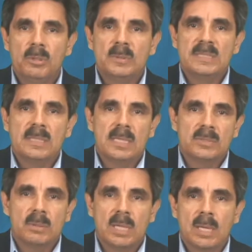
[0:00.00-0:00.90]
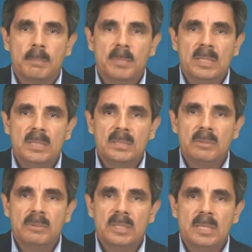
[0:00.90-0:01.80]
vistazo a la campiña
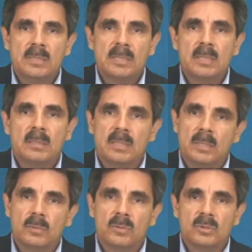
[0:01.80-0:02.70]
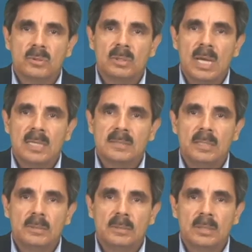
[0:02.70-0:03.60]
estadounidense desde Tucson hacia
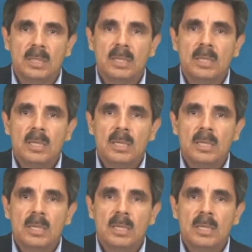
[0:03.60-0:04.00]
el norte